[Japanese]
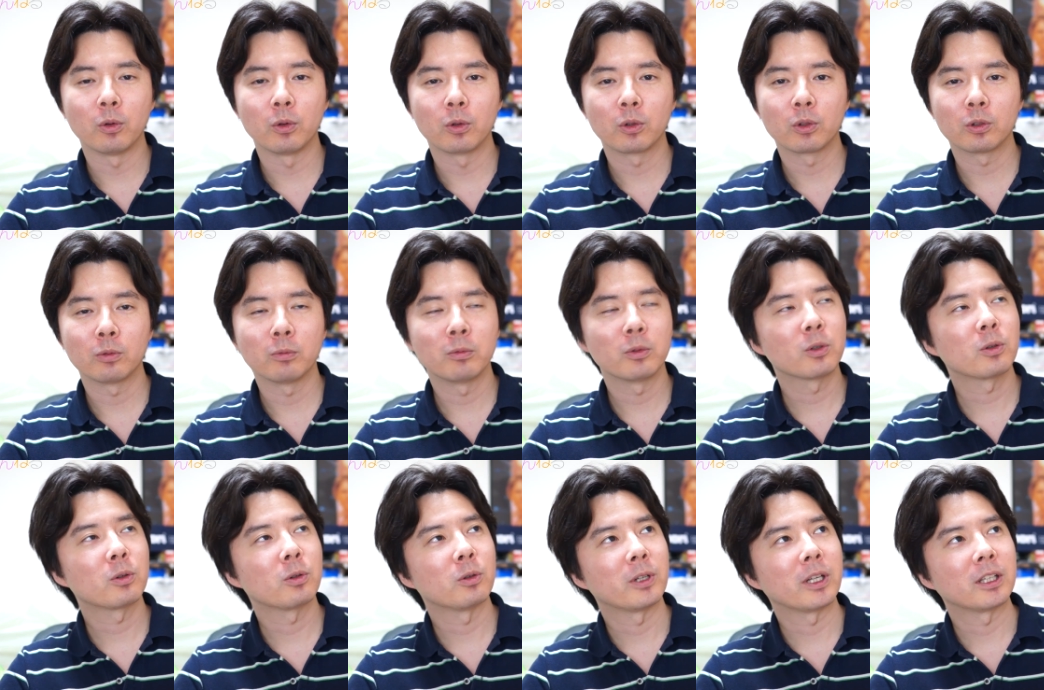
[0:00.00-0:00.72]
子供
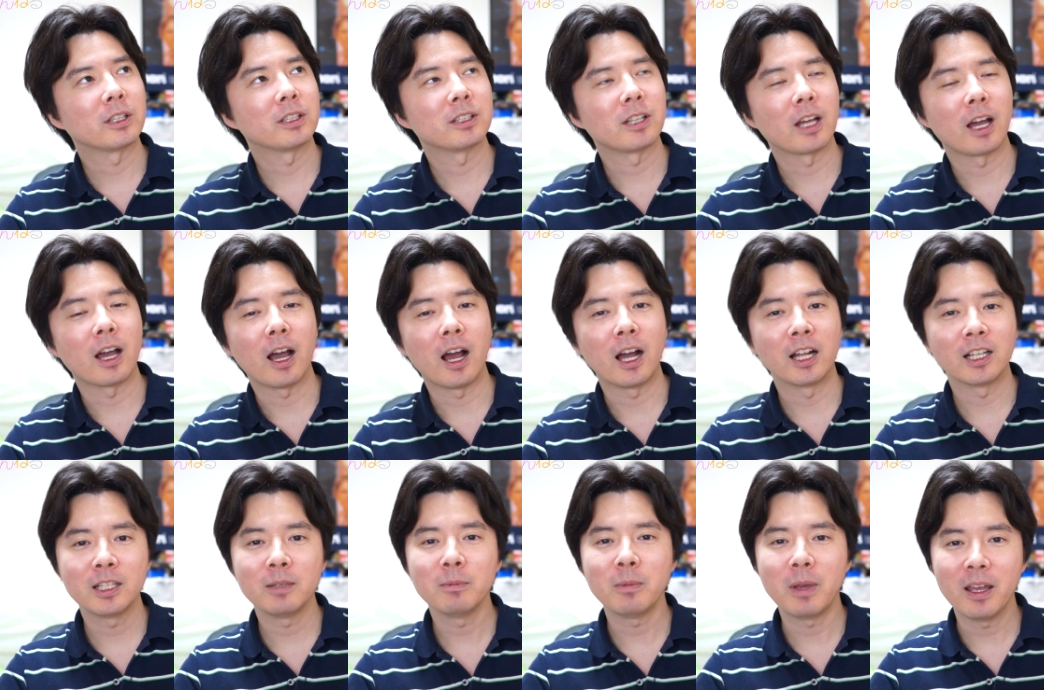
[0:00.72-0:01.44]
の頃やってた
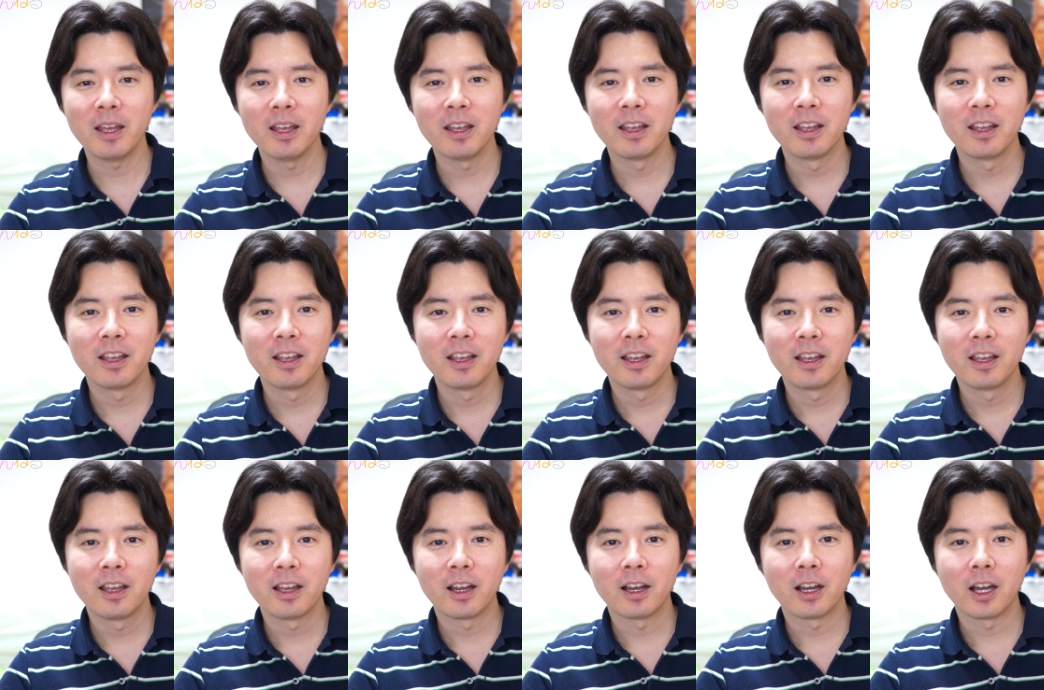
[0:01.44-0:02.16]
アニメ
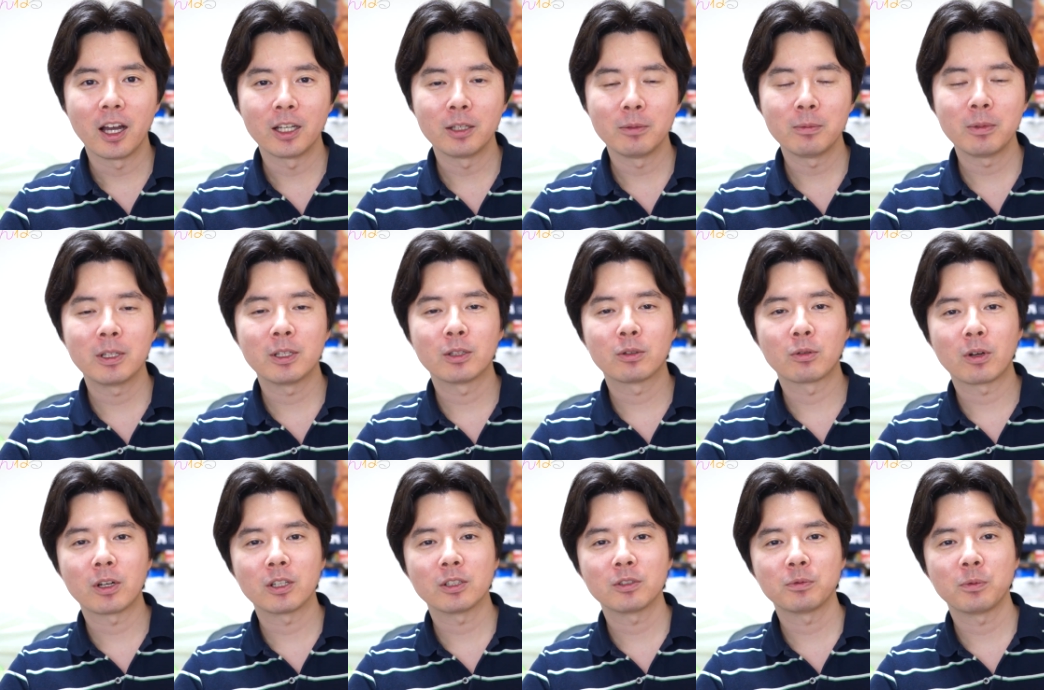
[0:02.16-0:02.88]
で
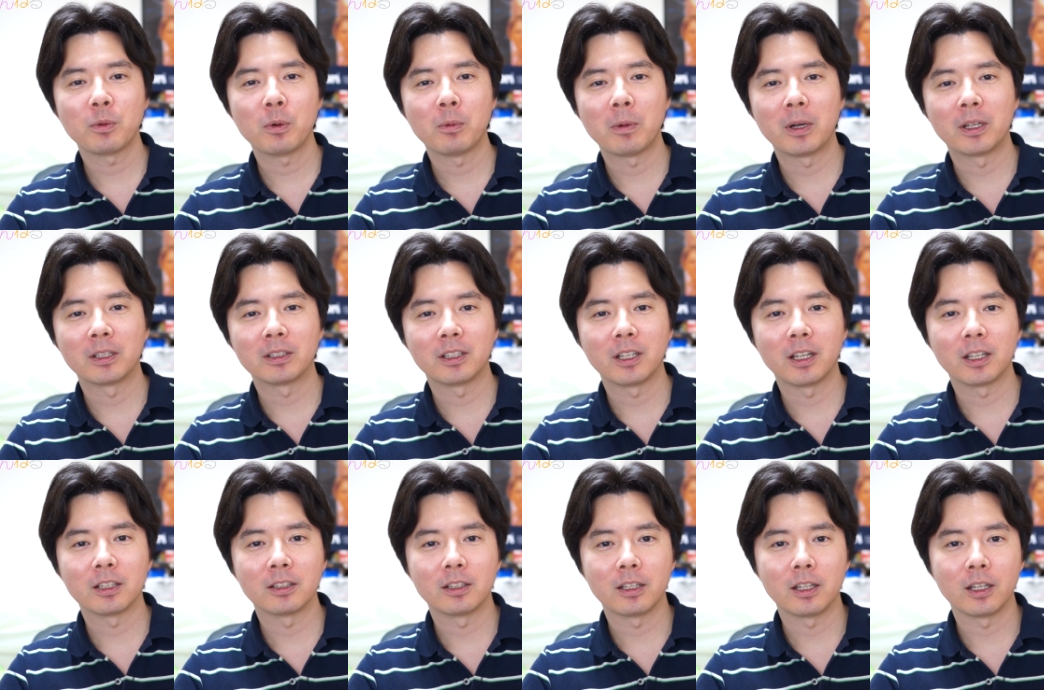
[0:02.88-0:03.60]
トランスフォーマーっ
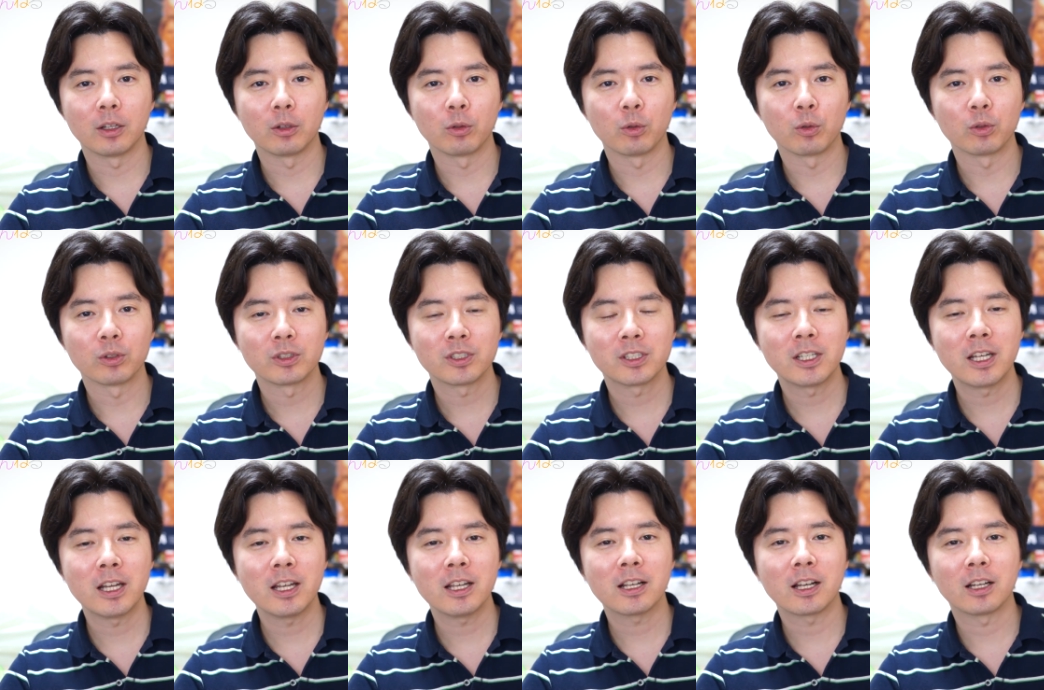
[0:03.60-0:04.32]
てあって、
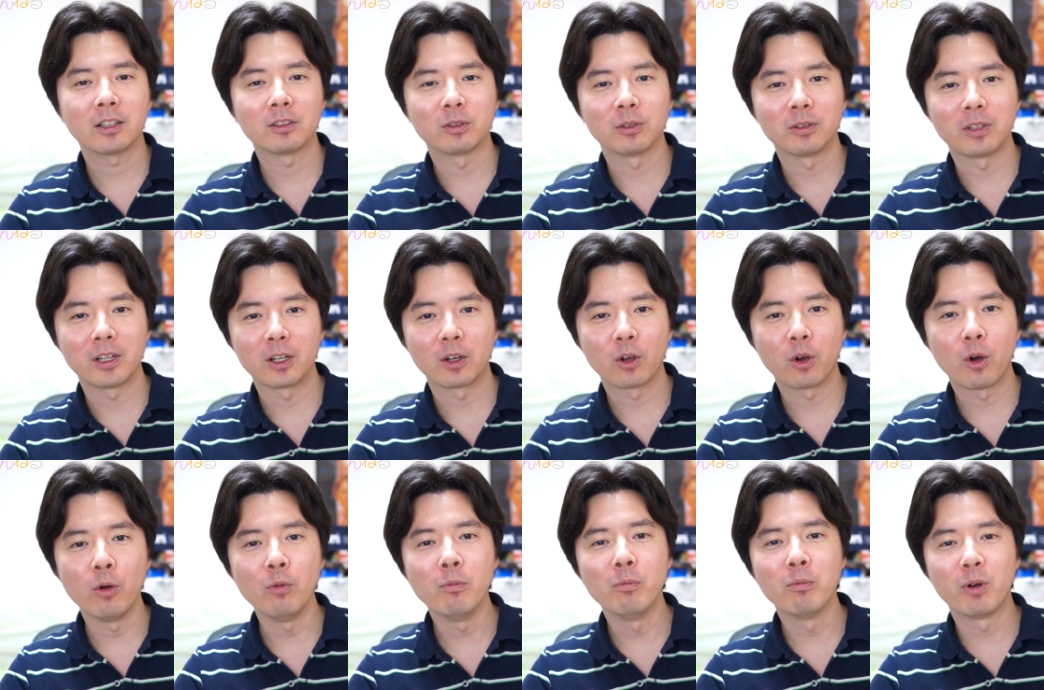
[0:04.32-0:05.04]
司令官のね、
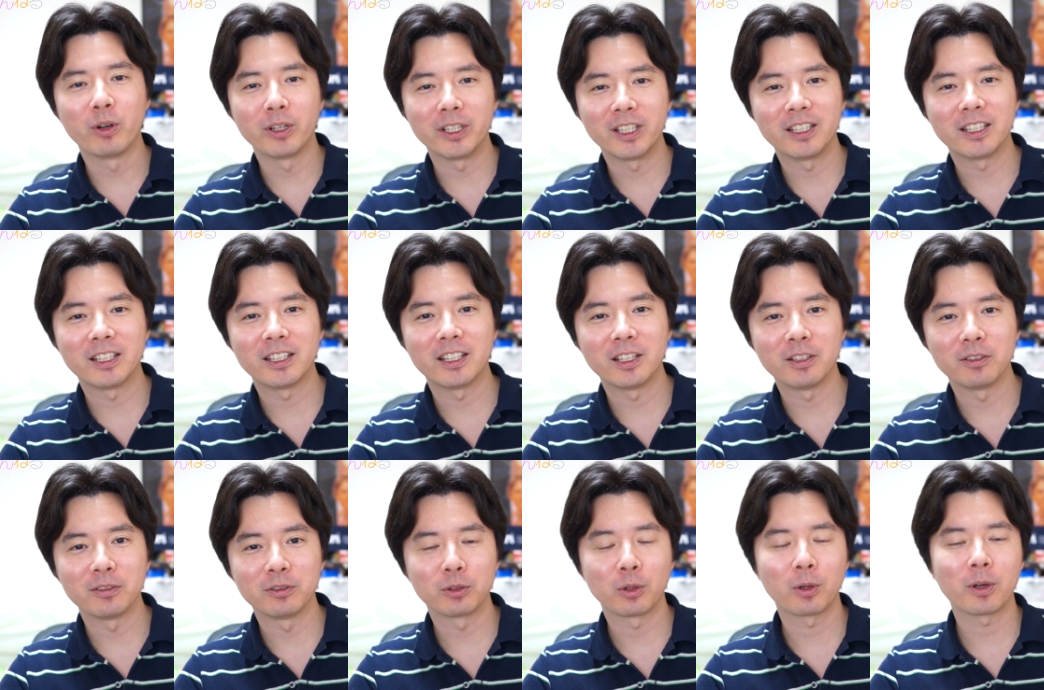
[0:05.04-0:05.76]
コンボイって
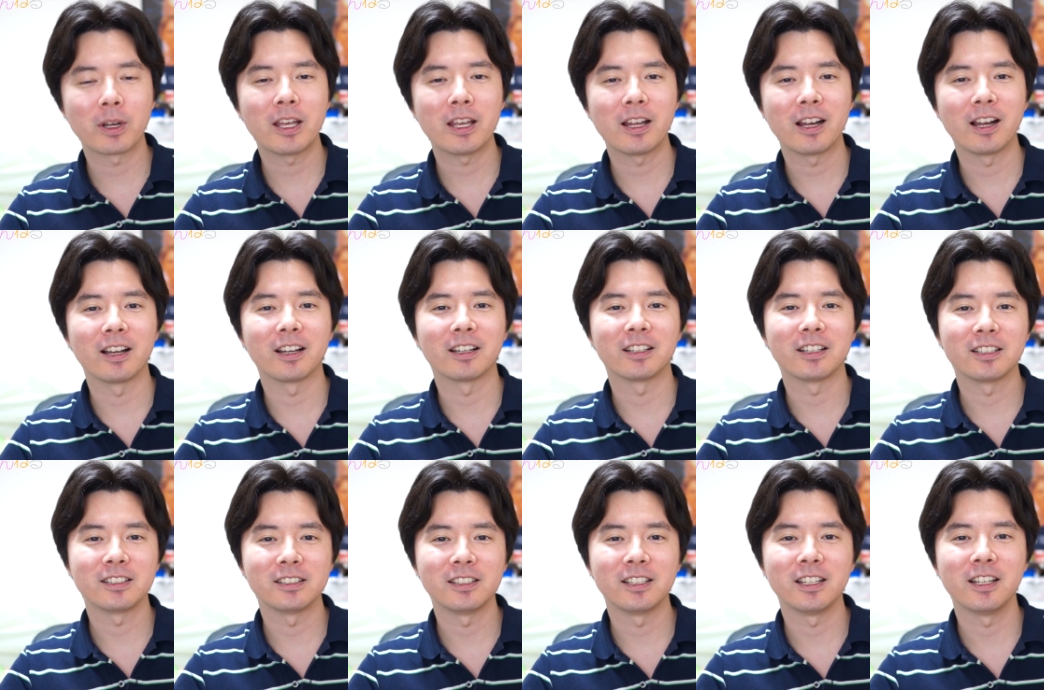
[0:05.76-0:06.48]
いうトレーラーが
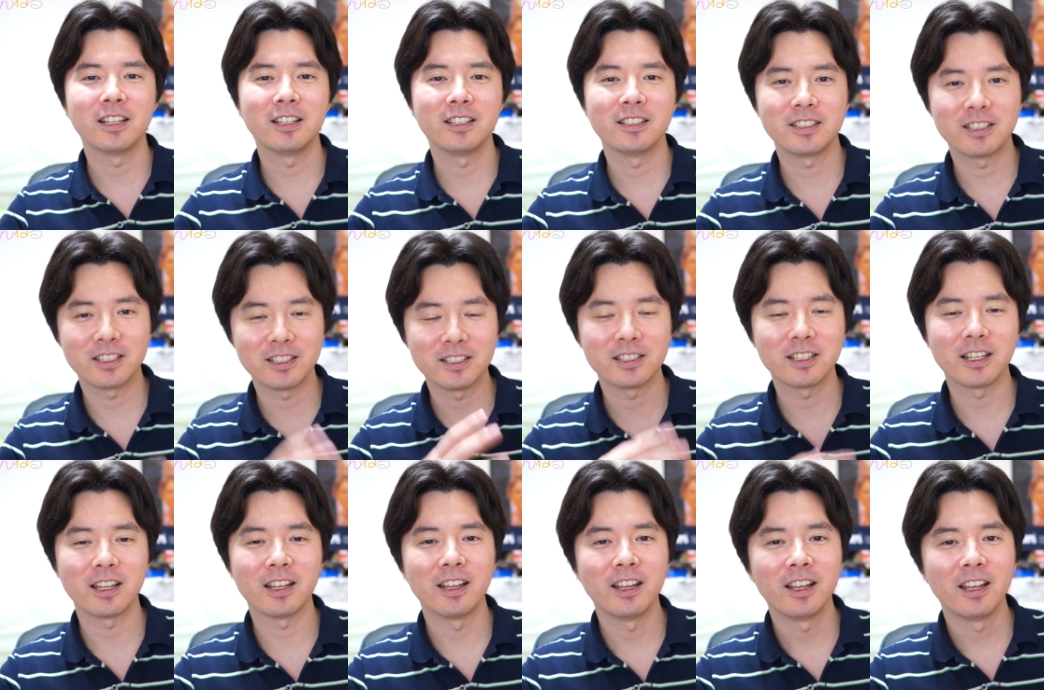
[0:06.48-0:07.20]
ですね、変身し
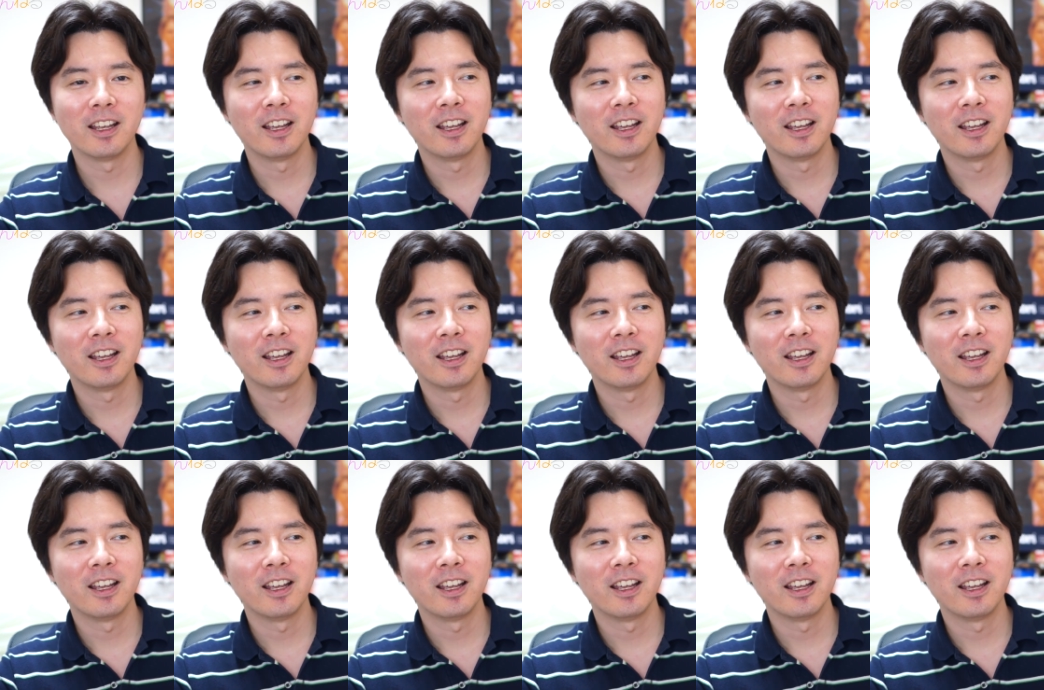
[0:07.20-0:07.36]
て、